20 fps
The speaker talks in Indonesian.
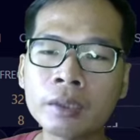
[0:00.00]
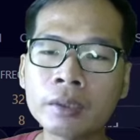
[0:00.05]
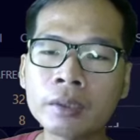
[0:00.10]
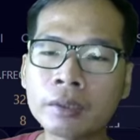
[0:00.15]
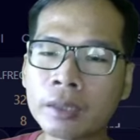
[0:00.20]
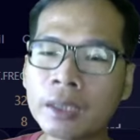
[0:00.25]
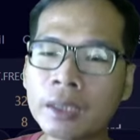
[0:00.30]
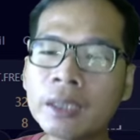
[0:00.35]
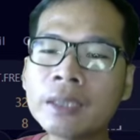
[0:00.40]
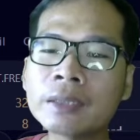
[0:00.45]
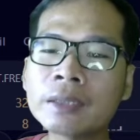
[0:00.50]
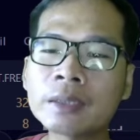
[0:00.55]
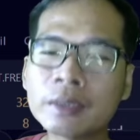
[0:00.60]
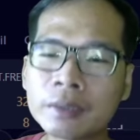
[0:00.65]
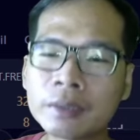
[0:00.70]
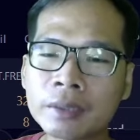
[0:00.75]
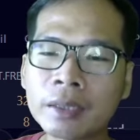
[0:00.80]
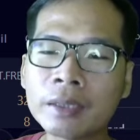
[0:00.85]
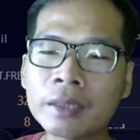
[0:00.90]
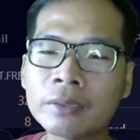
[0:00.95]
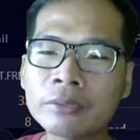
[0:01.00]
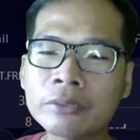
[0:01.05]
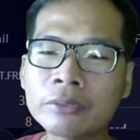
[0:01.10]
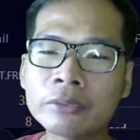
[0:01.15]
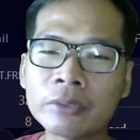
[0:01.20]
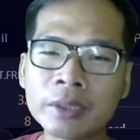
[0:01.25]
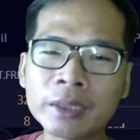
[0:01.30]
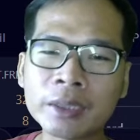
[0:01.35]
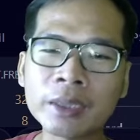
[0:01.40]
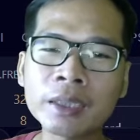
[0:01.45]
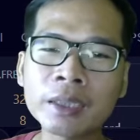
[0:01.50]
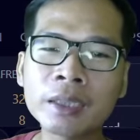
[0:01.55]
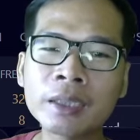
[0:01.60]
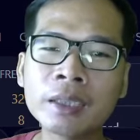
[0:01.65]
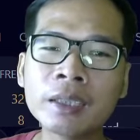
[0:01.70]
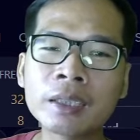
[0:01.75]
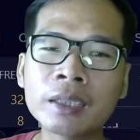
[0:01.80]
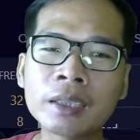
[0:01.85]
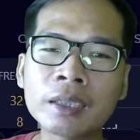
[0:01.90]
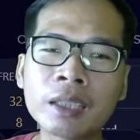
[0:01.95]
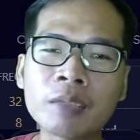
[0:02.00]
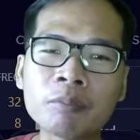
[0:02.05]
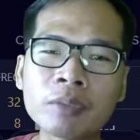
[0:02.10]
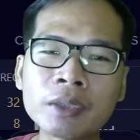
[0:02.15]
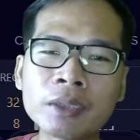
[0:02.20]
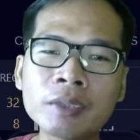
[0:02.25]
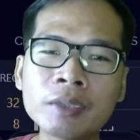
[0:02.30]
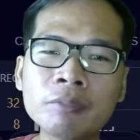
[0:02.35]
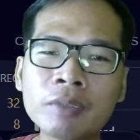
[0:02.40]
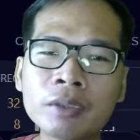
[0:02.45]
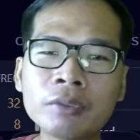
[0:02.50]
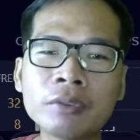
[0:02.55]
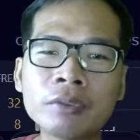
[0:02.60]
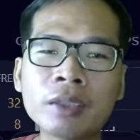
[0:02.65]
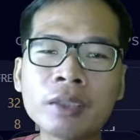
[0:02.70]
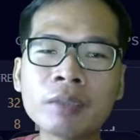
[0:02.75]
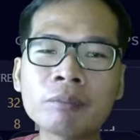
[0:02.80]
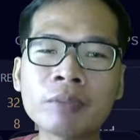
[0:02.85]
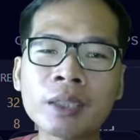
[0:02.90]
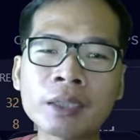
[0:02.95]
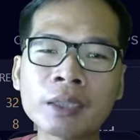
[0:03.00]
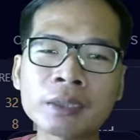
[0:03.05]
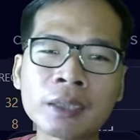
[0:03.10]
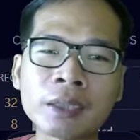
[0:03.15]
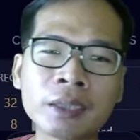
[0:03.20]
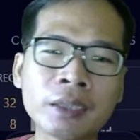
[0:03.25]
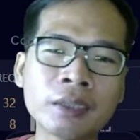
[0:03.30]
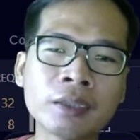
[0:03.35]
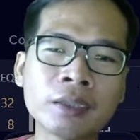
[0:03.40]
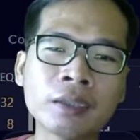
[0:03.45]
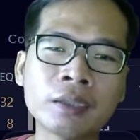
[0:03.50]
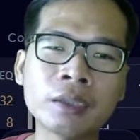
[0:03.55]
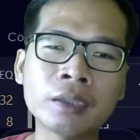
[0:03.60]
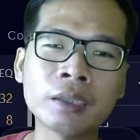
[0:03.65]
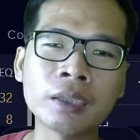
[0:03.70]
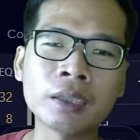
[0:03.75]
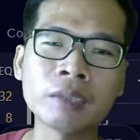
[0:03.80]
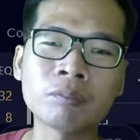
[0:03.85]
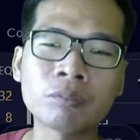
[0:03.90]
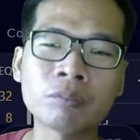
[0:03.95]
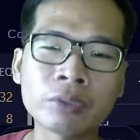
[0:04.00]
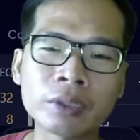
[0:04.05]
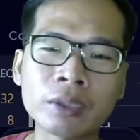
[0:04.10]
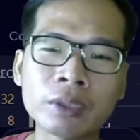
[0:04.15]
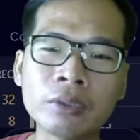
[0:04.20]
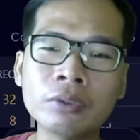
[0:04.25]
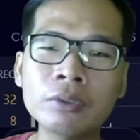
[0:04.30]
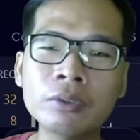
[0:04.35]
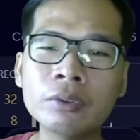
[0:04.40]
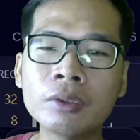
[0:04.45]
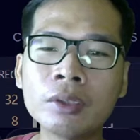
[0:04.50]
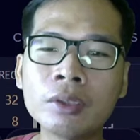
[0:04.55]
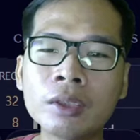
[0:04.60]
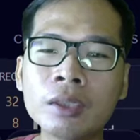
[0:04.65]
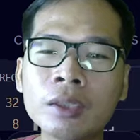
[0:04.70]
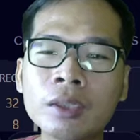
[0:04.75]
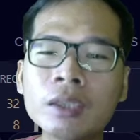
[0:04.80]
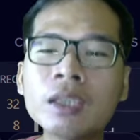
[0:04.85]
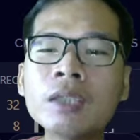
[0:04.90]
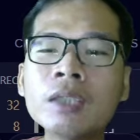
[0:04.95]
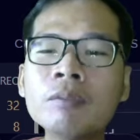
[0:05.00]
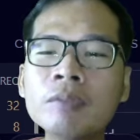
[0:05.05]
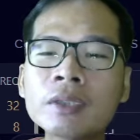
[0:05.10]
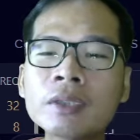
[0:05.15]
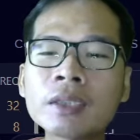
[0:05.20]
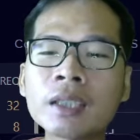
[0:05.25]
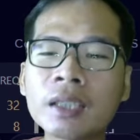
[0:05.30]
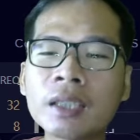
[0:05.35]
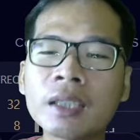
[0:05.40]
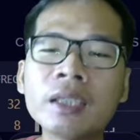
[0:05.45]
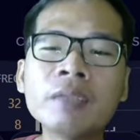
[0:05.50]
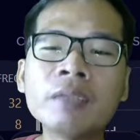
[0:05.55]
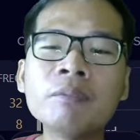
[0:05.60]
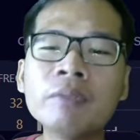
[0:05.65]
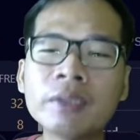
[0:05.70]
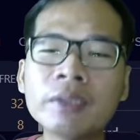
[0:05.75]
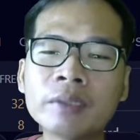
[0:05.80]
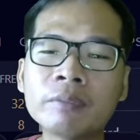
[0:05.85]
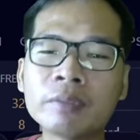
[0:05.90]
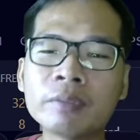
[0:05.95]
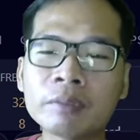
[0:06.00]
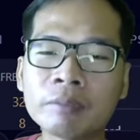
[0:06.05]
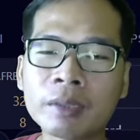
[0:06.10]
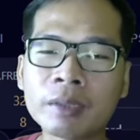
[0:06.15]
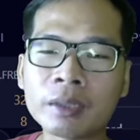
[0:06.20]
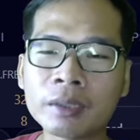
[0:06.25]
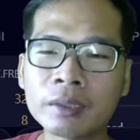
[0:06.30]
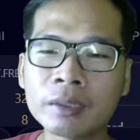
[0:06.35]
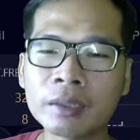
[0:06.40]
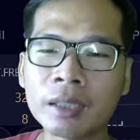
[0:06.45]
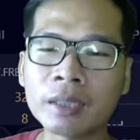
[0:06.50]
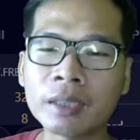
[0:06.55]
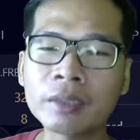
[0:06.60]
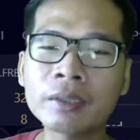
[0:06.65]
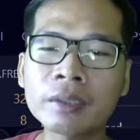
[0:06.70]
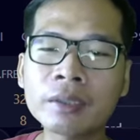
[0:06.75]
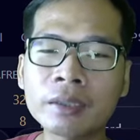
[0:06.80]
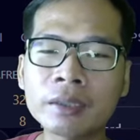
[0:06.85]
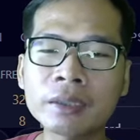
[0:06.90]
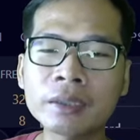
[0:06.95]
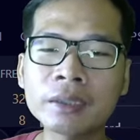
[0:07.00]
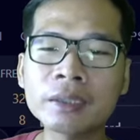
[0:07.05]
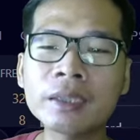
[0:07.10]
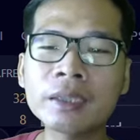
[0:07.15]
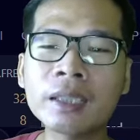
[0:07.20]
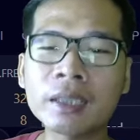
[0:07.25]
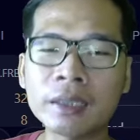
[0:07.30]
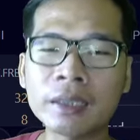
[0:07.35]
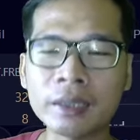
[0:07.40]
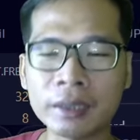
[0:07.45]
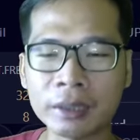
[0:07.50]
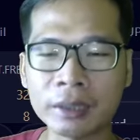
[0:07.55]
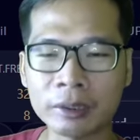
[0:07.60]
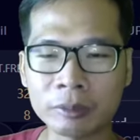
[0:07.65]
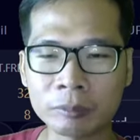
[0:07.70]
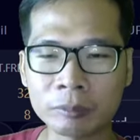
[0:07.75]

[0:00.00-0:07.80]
nah, ini yang saya lucu aja kenapa sih bang Yuda pada saat dia nge-post itu dia bisa ALB teman-teman artinya kena jegal ini